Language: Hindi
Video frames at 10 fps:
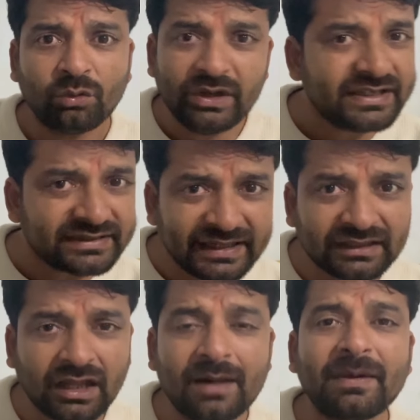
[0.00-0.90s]
कोई किसी का
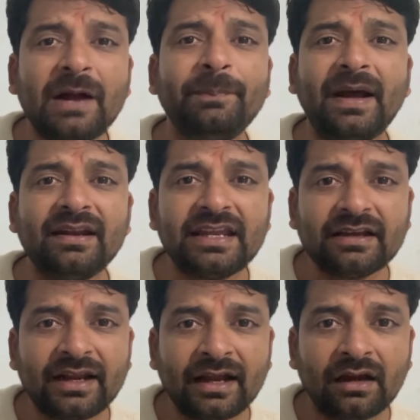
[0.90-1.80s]
धर्म का अपमान नहीं
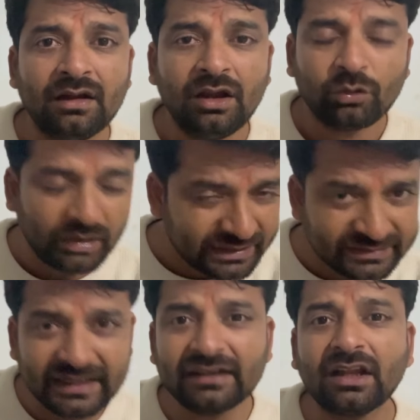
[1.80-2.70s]
करेगा कोई
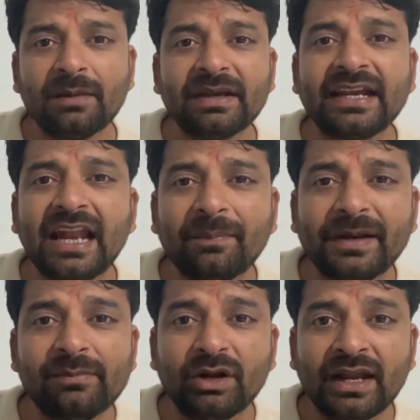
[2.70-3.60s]
किसी के धर्म के खिलाफ
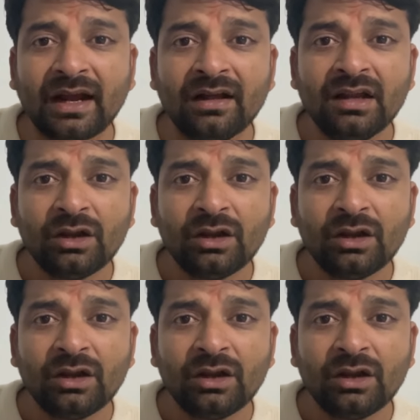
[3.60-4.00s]
नहीं बोलेगा